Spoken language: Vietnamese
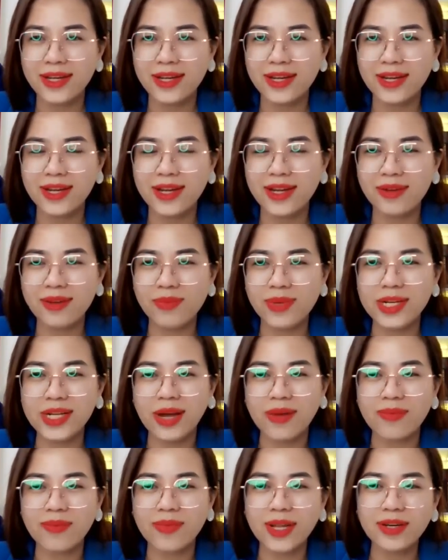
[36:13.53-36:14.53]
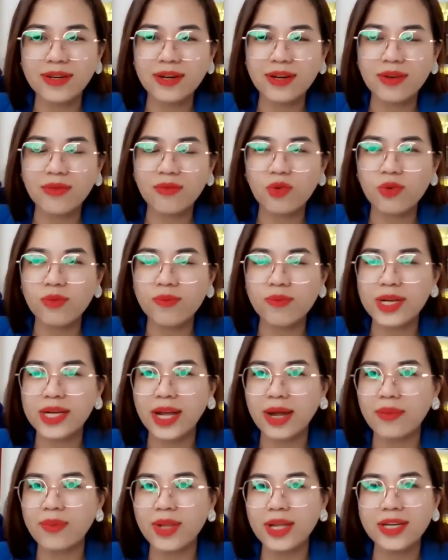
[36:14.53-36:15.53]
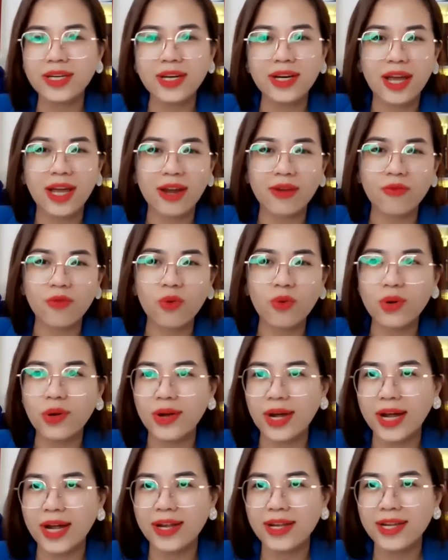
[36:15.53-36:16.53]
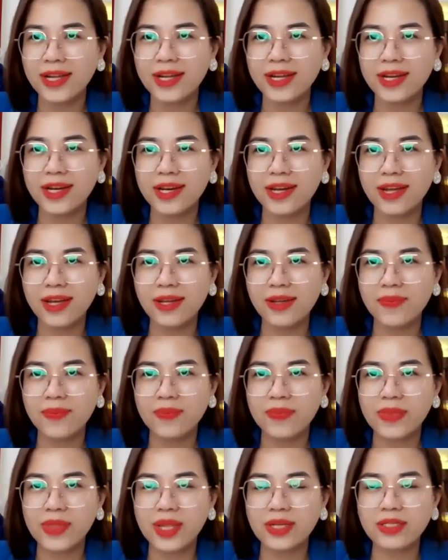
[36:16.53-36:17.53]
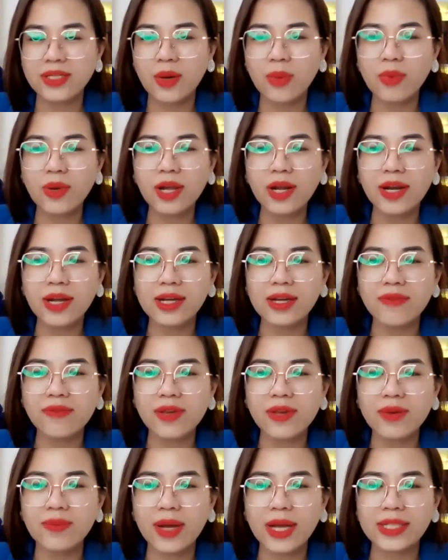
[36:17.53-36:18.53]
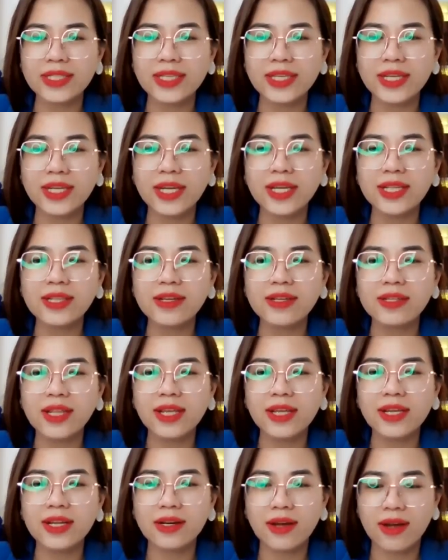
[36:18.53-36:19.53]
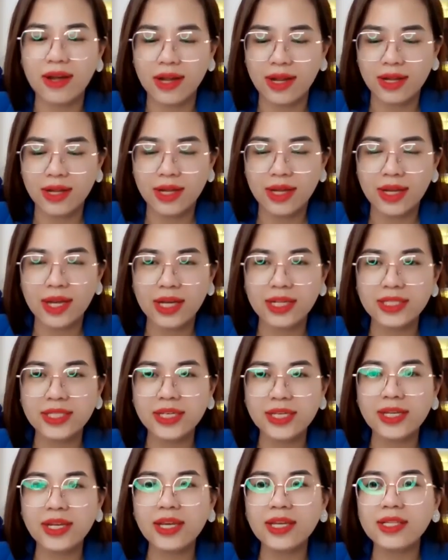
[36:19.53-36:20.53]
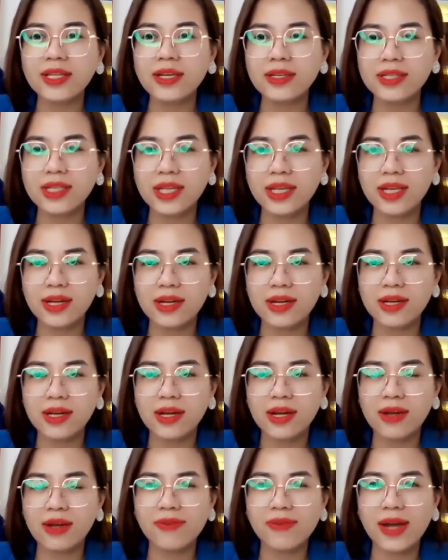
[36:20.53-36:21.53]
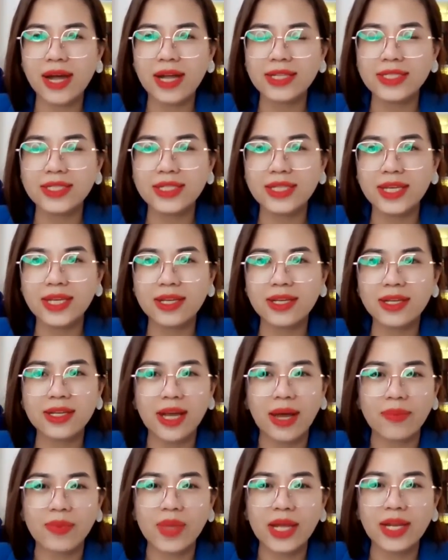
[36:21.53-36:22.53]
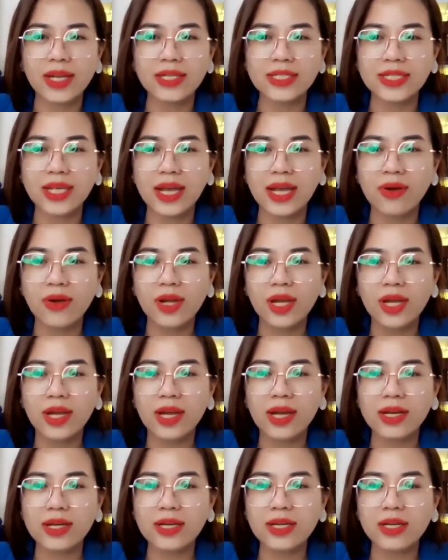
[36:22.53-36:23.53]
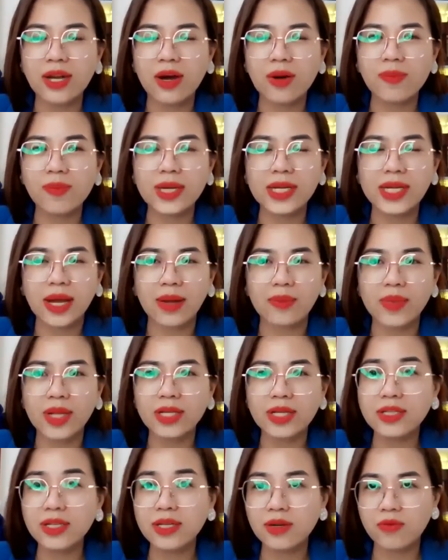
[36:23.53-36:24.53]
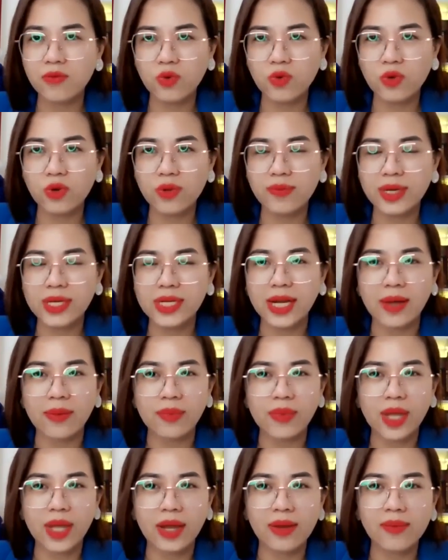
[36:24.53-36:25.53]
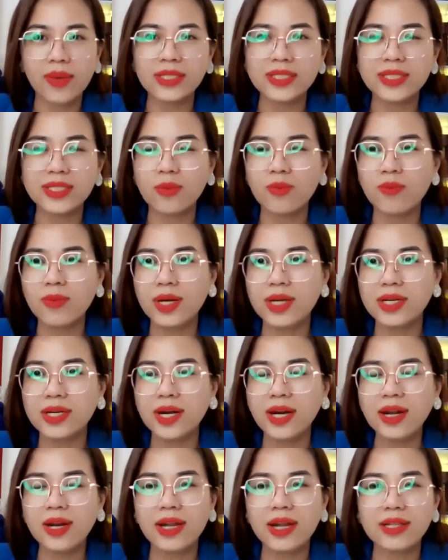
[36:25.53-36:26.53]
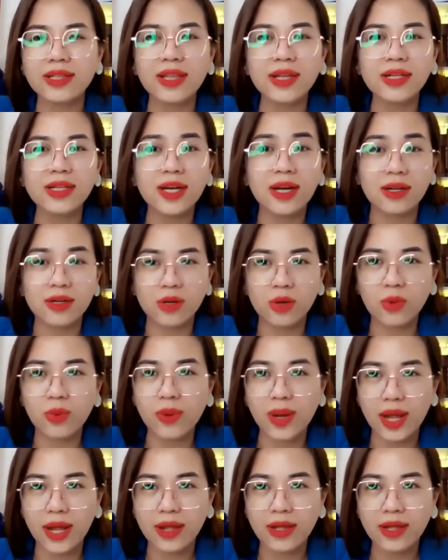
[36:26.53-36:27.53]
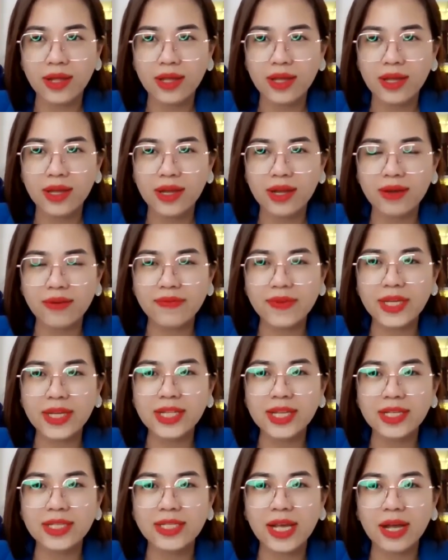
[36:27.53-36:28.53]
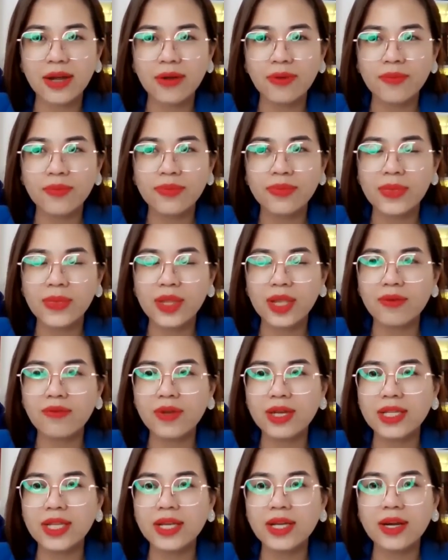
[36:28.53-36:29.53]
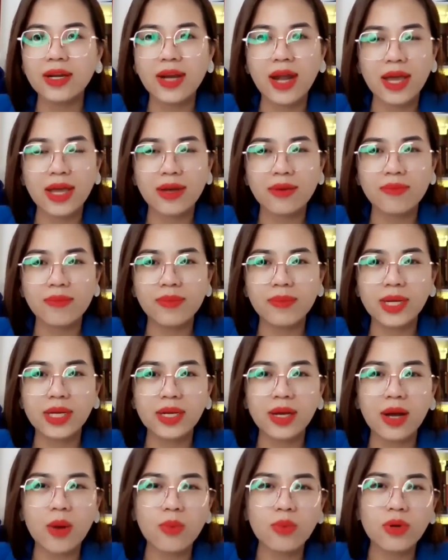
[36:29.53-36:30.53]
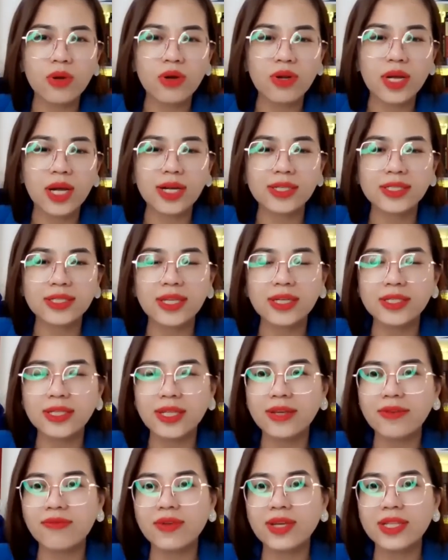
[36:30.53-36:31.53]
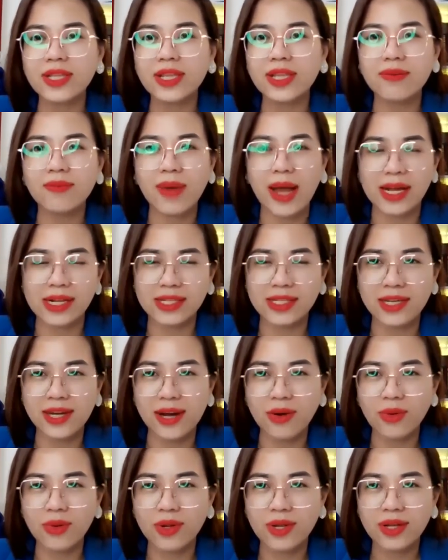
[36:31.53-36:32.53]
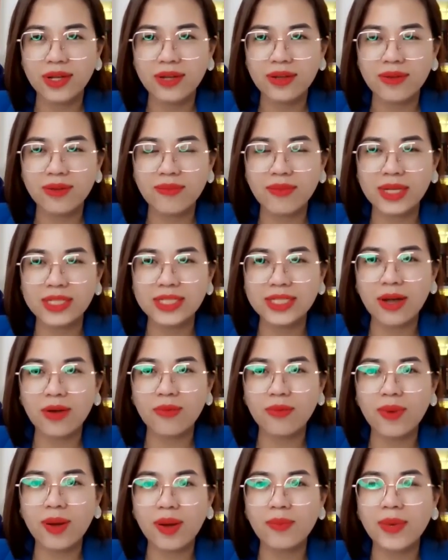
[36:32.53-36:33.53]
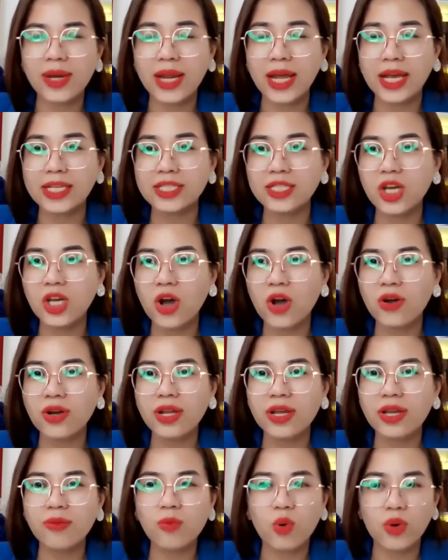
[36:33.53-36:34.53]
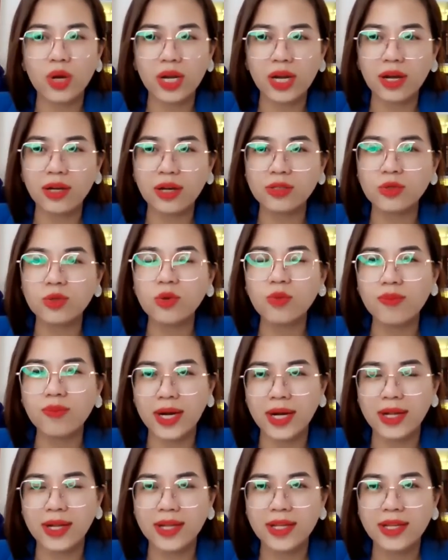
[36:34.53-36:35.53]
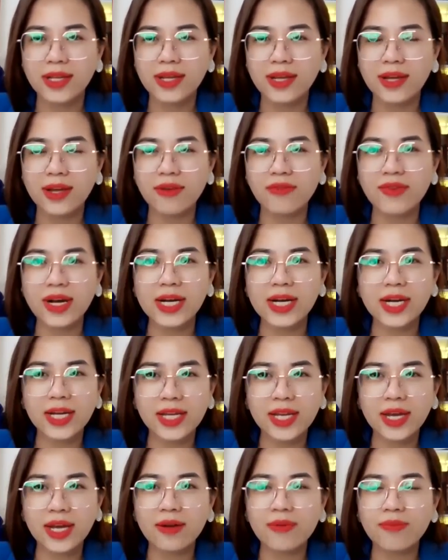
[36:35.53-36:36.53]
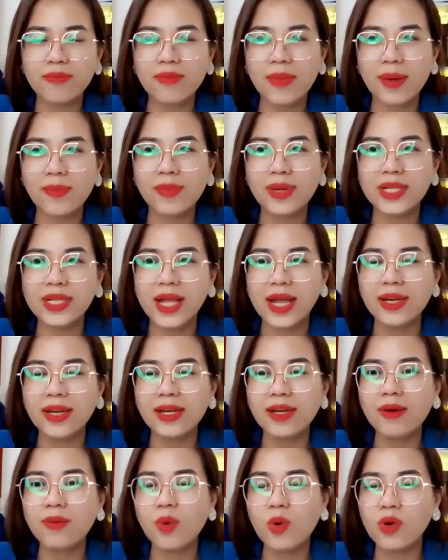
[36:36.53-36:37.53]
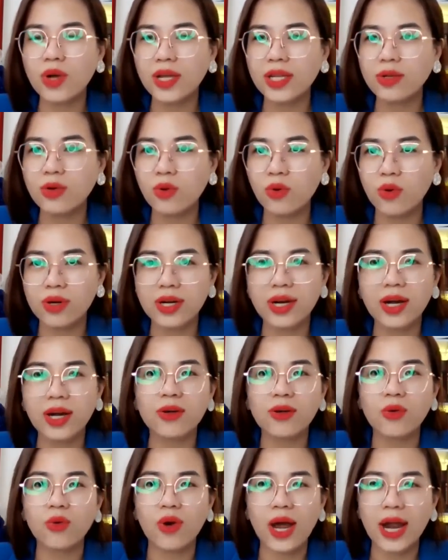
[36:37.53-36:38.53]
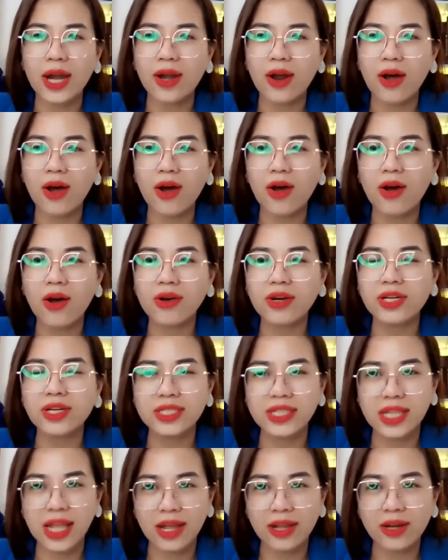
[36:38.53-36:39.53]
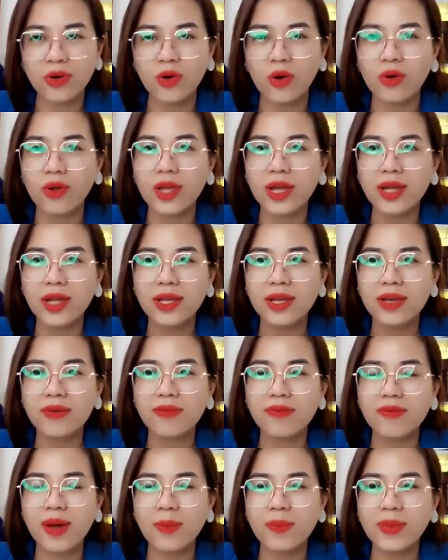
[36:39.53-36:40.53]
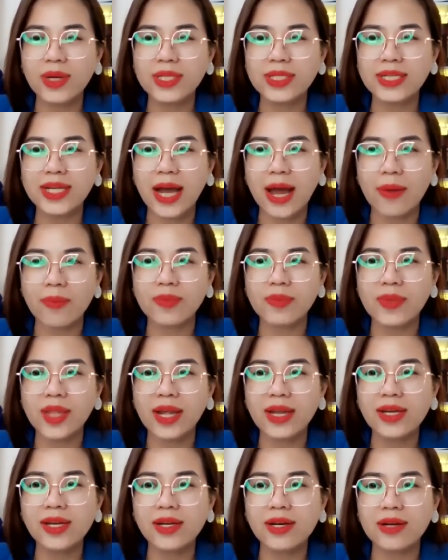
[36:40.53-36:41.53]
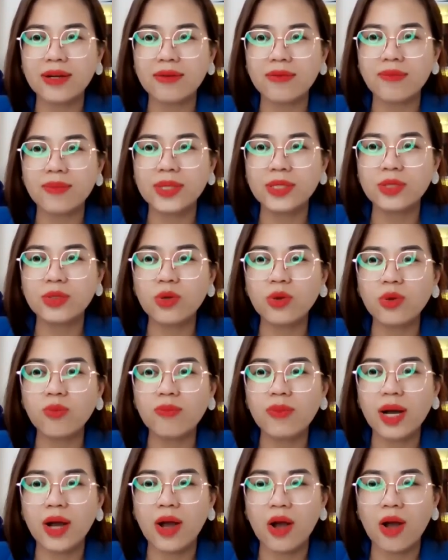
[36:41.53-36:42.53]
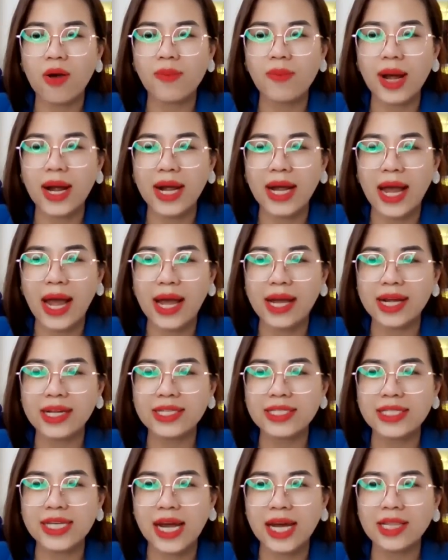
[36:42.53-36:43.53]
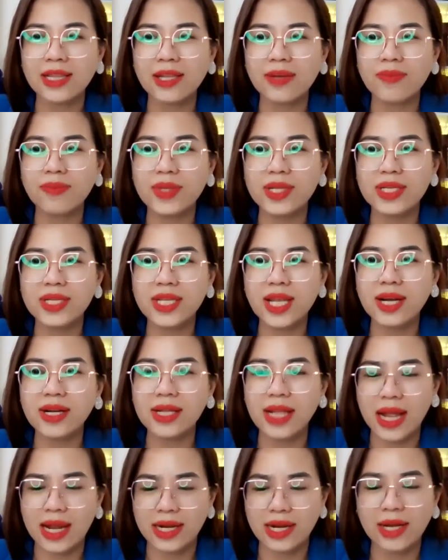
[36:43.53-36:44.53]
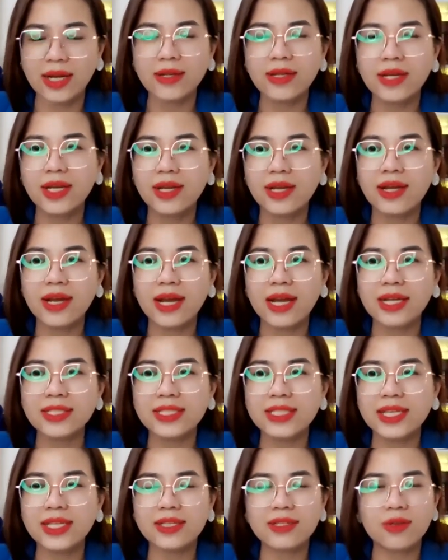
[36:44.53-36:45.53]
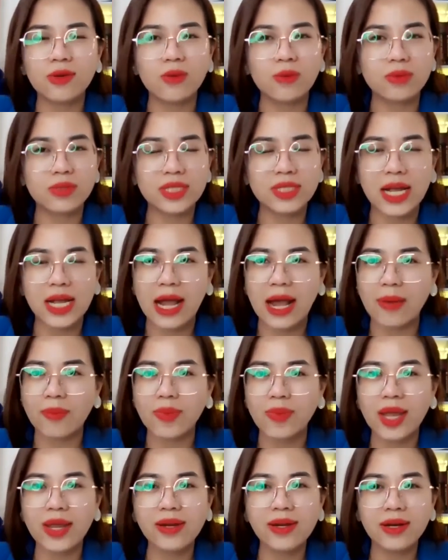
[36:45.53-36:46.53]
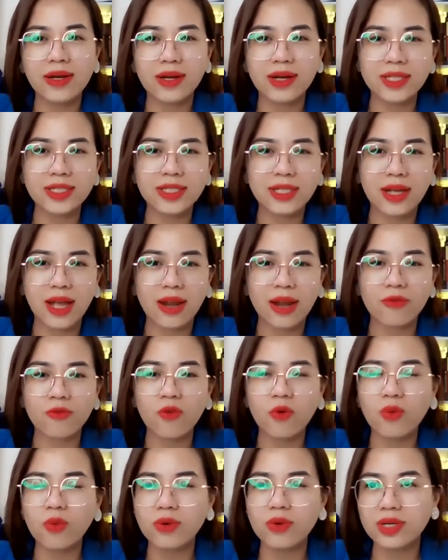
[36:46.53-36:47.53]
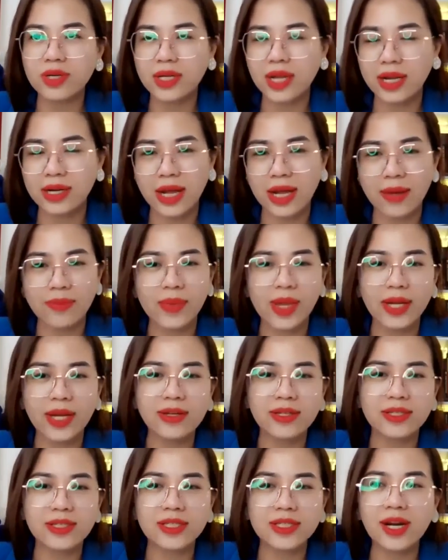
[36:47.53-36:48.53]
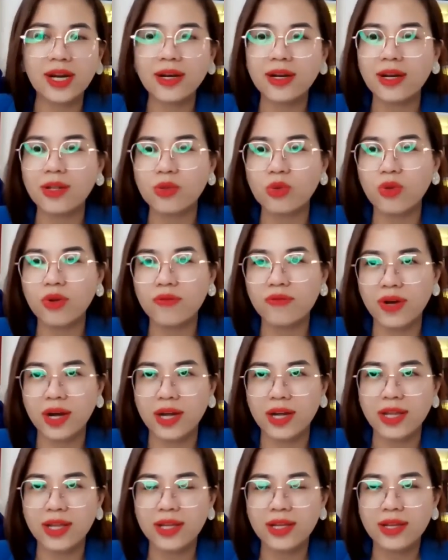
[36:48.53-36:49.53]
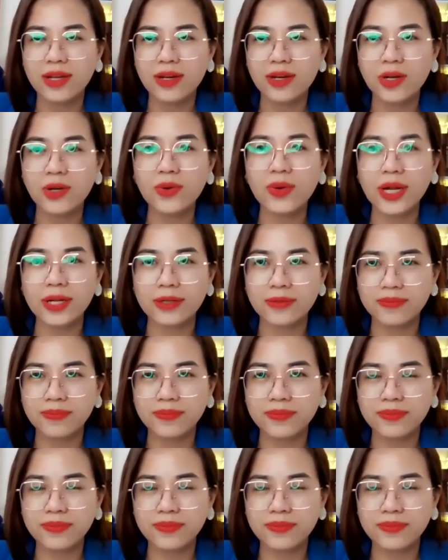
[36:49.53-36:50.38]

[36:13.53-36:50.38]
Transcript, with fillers: à, mình cảm thấy rất là vui mình cảm thấy rất là hạnh phúc đó ạ đấy là giống như là cái việc mà anh chị đi từ thiện đó ạ anh chị đi từ thiện à, và anh chị cảm thấy là sao à, khi đó mình cảm thấy rất là vui mình cảm thấy bên trong mình rất là tích cực đúng không ạ à, vậy thì sao à, vậy thì ở đây mình không có cần từ thiện về tiền bạc gì đâu mà sao mà mình hãy cho đi một cái lời chúc mừng à, và khi á, mà mình thấy được một cái cuộc đời của ai đó họ được thay đổi và mình cảm thấy được mình chúc mừng họ bằng cả cái trái tim chân thành á anh chị cũng sẽ cảm thấy được cái sự hạnh phúc cảm thấy được rất là tuyệt vời đúng không ạ